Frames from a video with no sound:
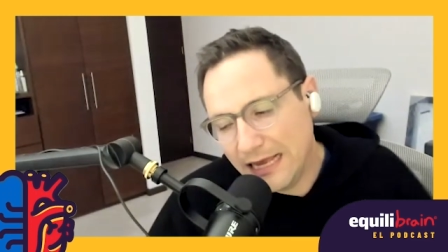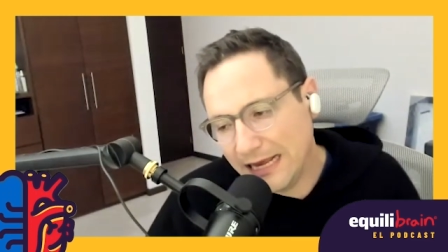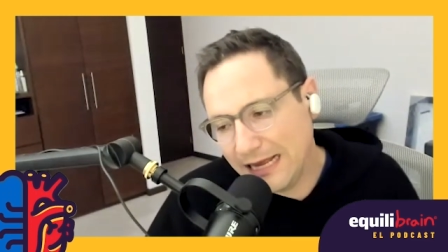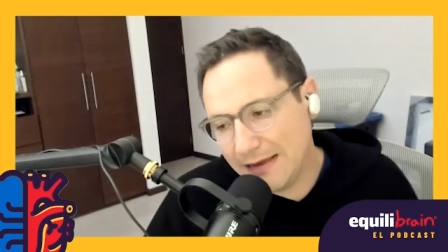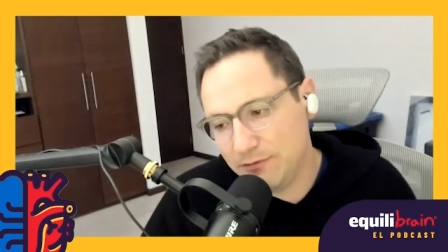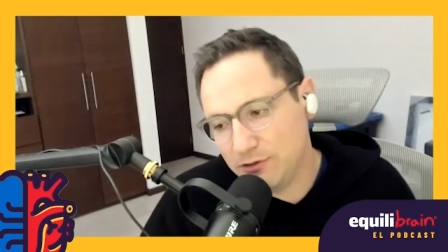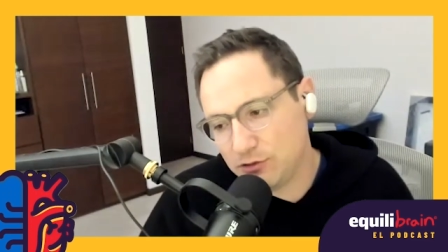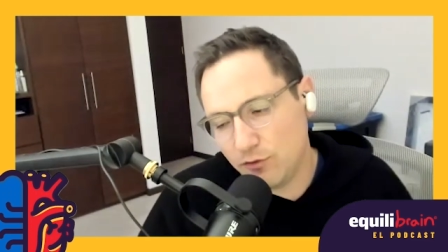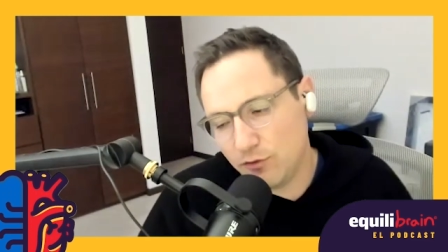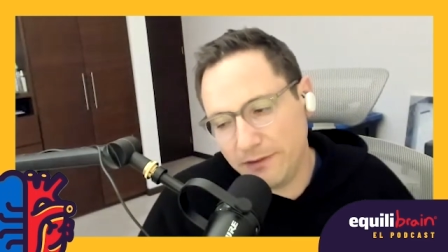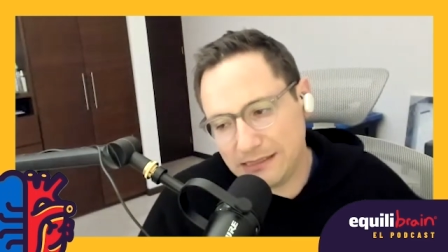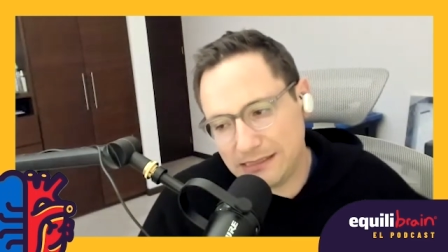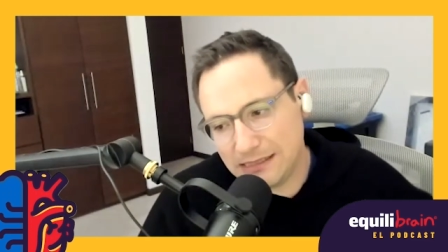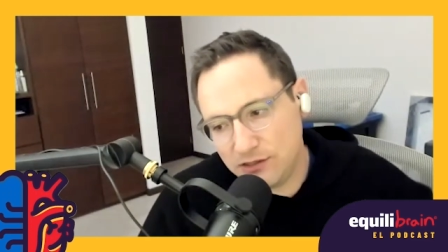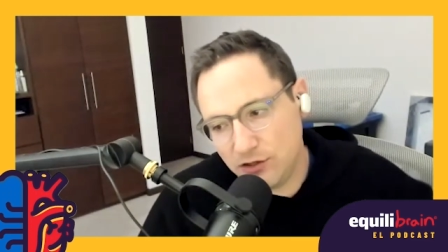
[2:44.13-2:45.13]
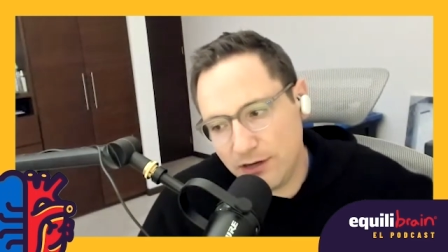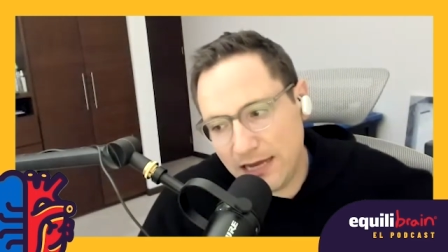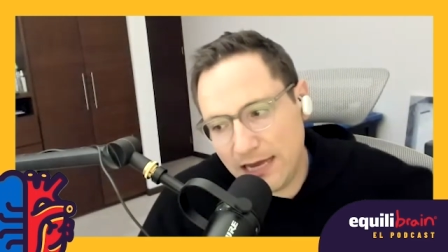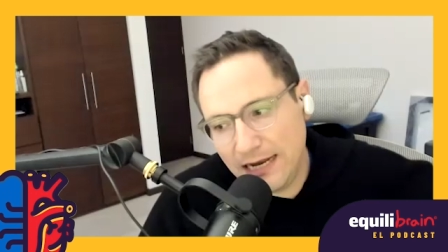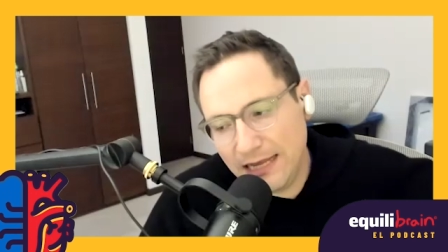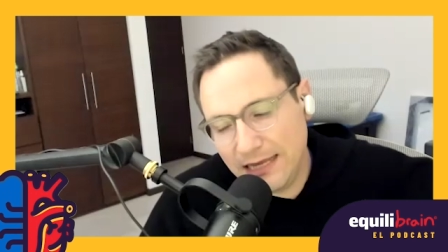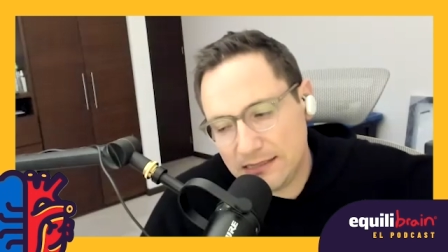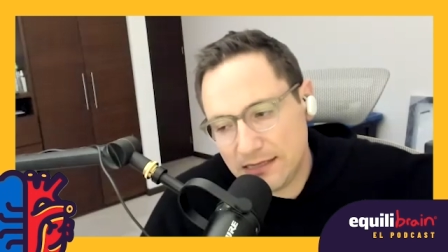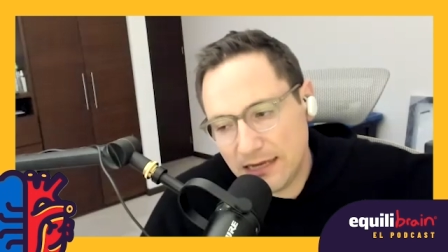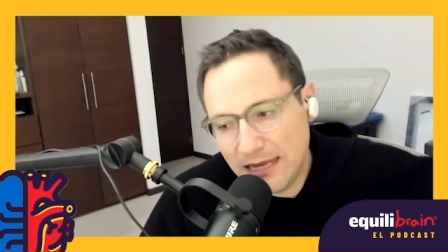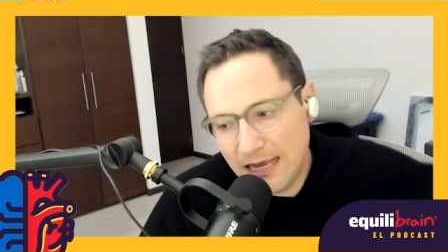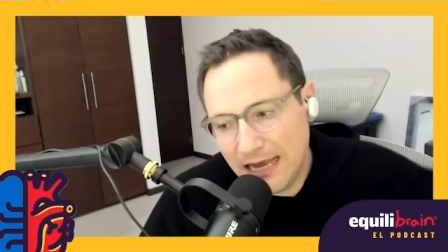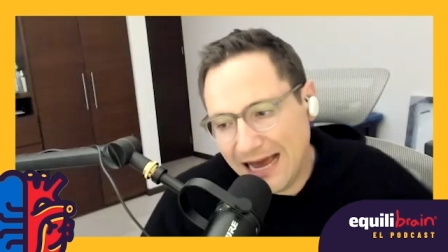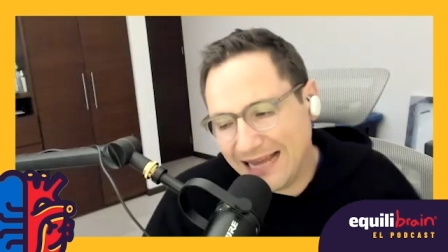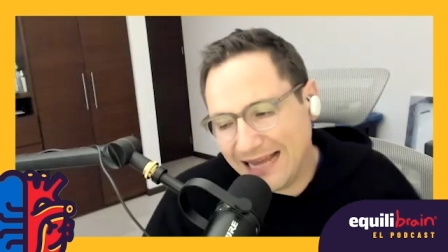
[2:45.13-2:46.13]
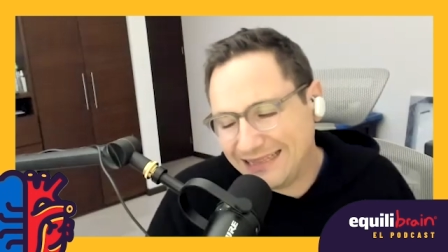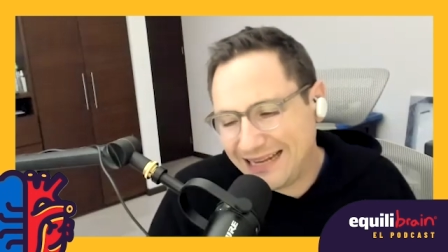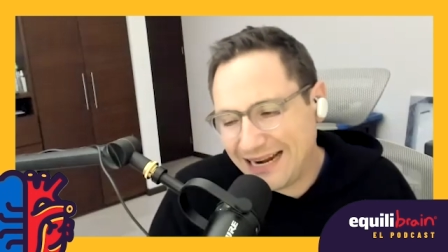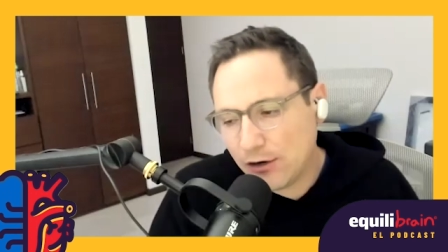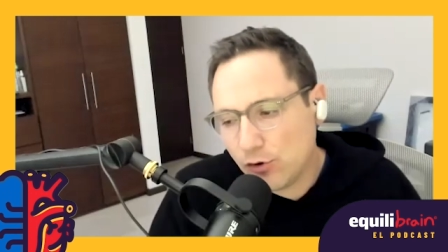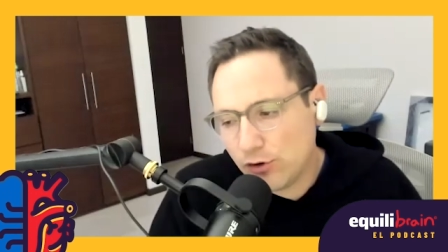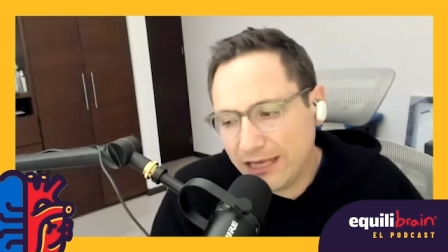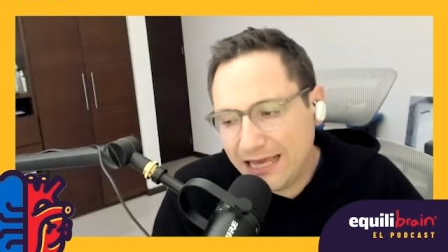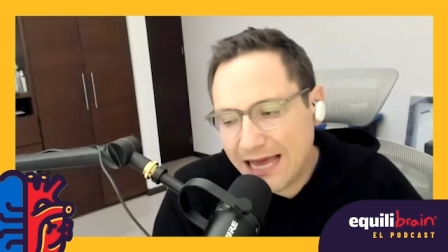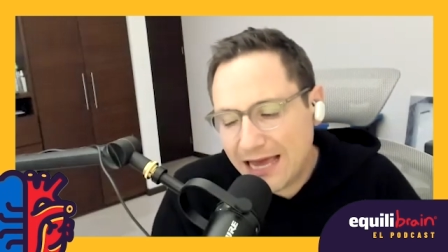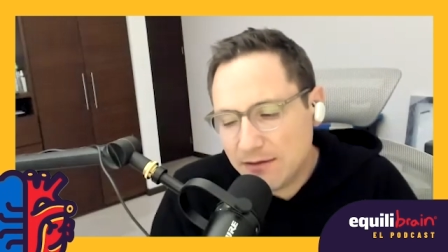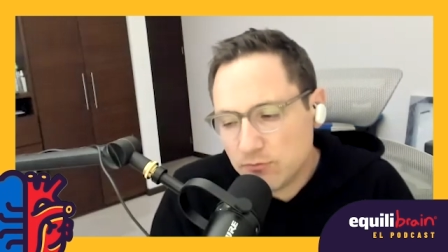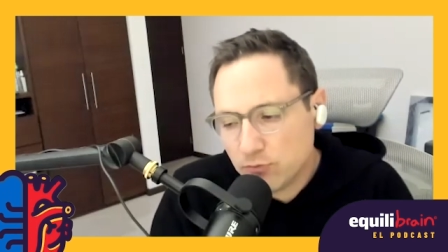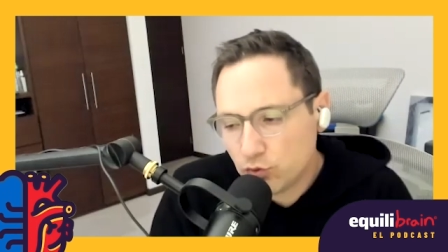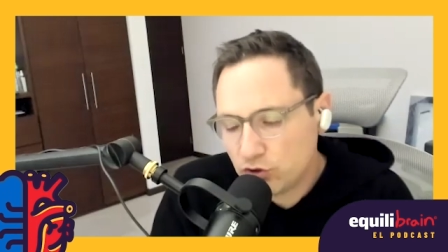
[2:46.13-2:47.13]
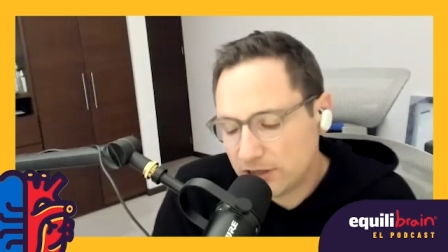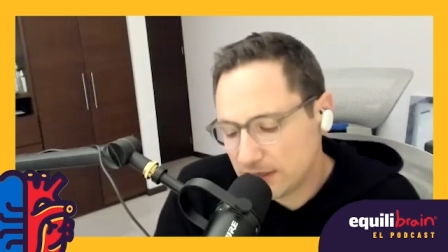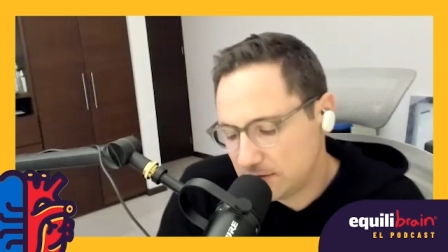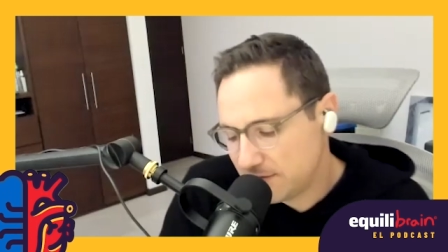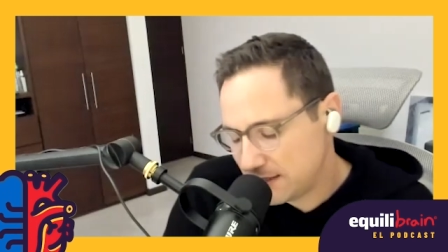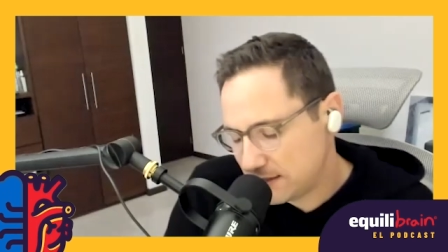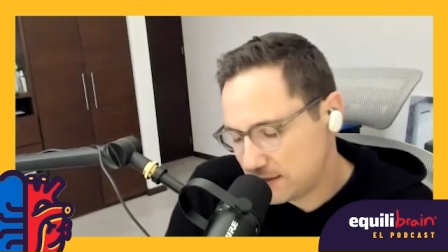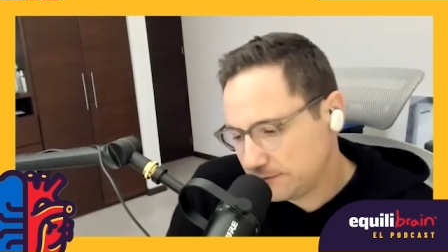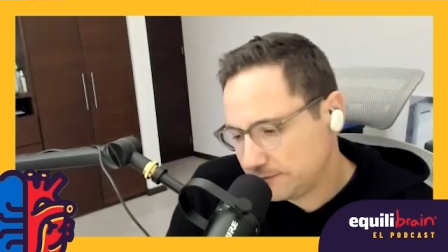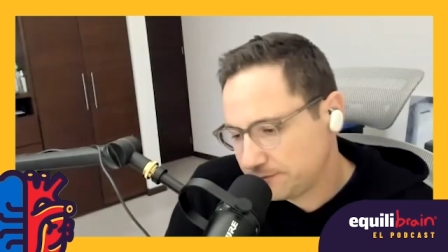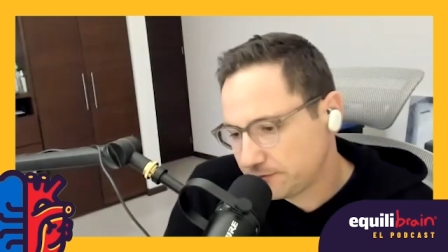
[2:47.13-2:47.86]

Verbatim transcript: cambios conversacionales, andragogía y muchas más.